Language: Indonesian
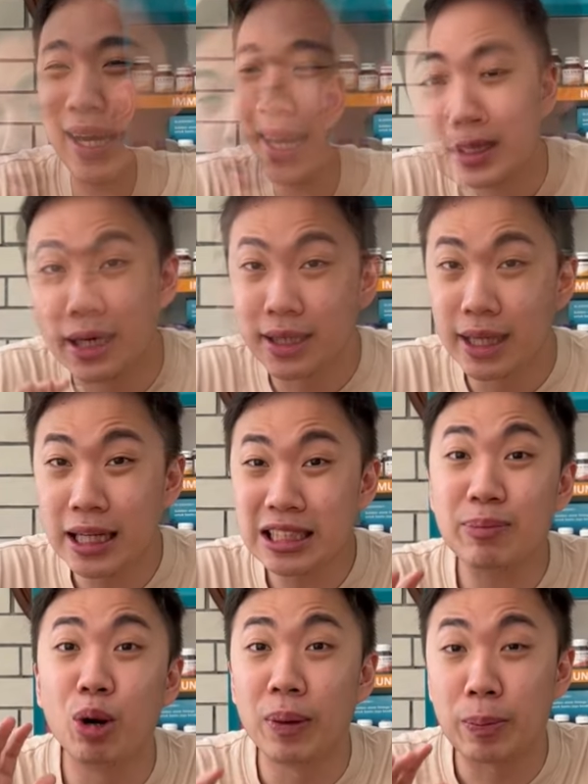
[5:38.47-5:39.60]
Jadi
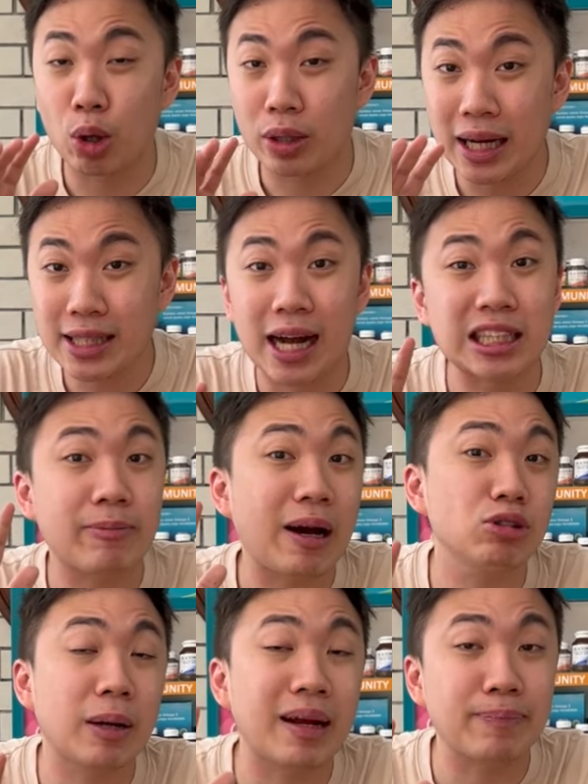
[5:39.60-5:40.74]
sebelum beli produk jangan
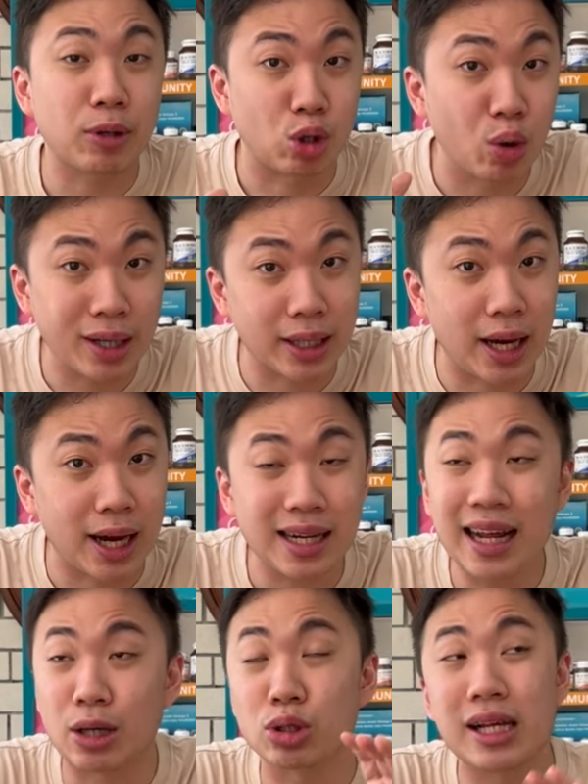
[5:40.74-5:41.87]
terpaku sama label doang ya. Kalian
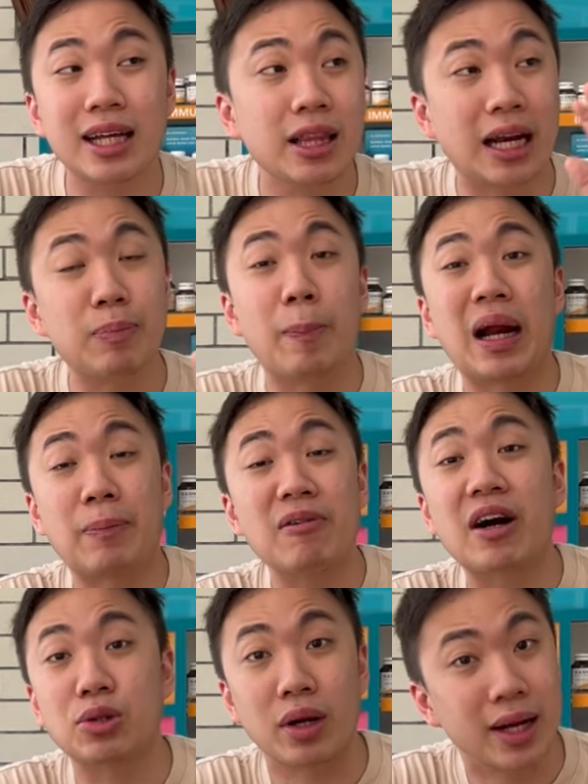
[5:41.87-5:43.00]
harus lihat dari beberapa
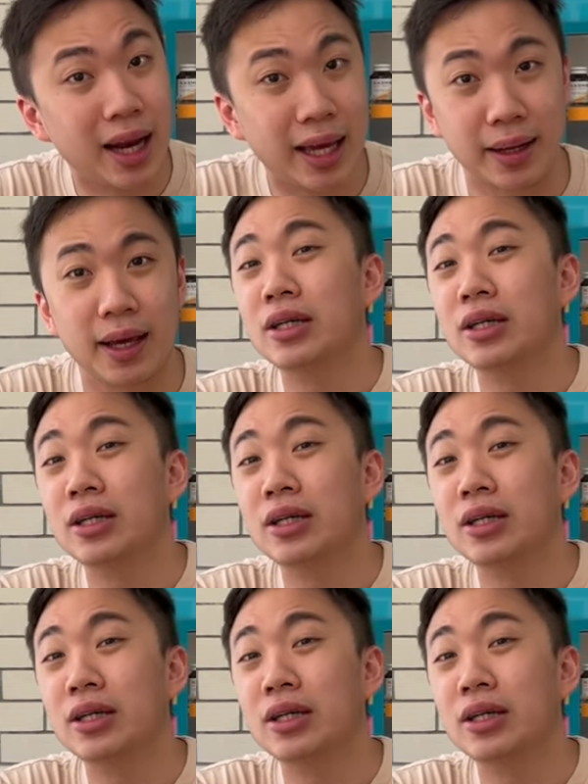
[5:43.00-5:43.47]
faktor yang lain.